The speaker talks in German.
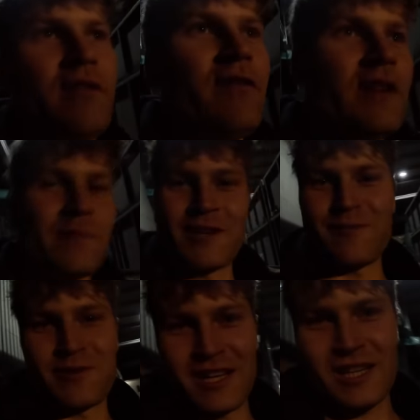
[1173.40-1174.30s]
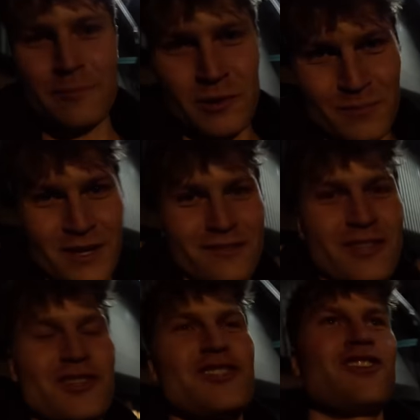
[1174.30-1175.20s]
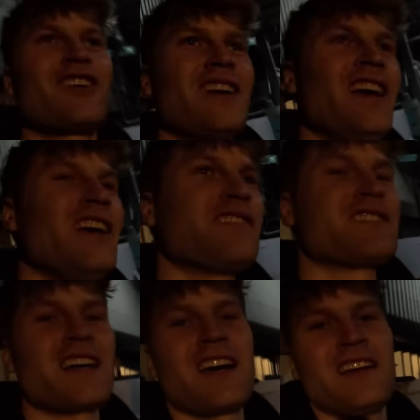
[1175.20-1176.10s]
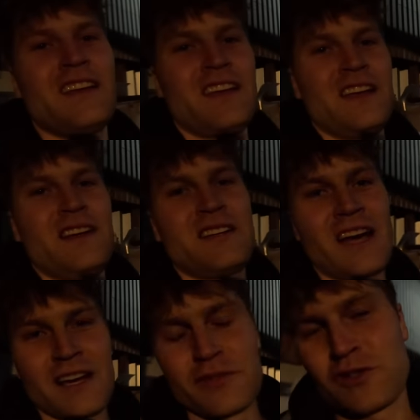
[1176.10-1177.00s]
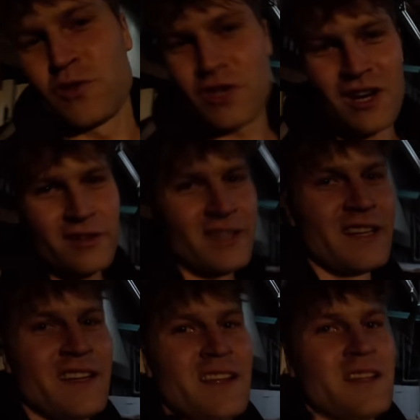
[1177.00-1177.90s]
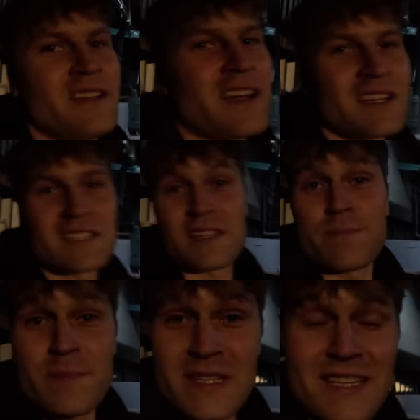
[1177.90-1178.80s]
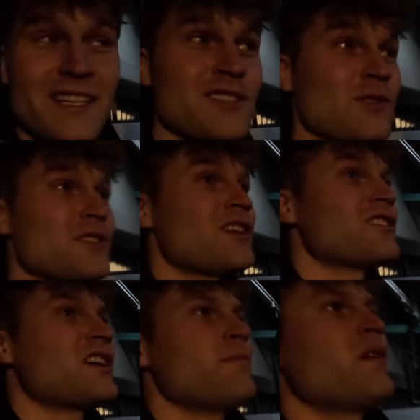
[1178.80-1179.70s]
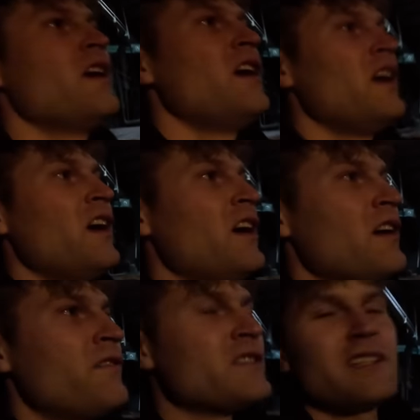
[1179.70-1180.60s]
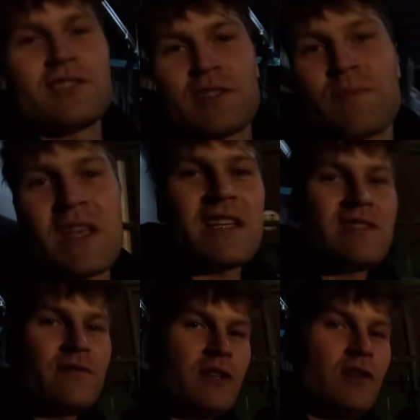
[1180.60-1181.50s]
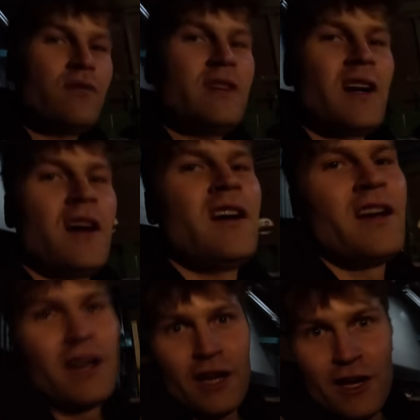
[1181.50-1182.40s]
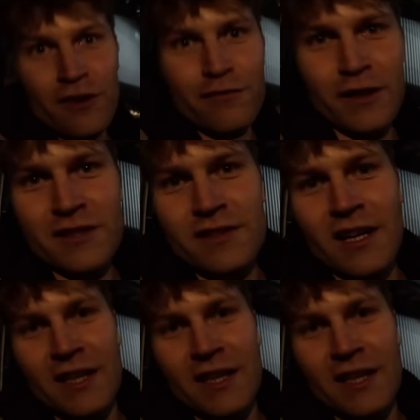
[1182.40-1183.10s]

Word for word: wenn ihr mich abonniert habt und meine Videos guckt. Ich würde sagen, danke fürs Zuschauen. Danke, dass ihr bis hierhin zugeschaut habt. Wir sehen uns im nächsten Video wieder, wenn es wieder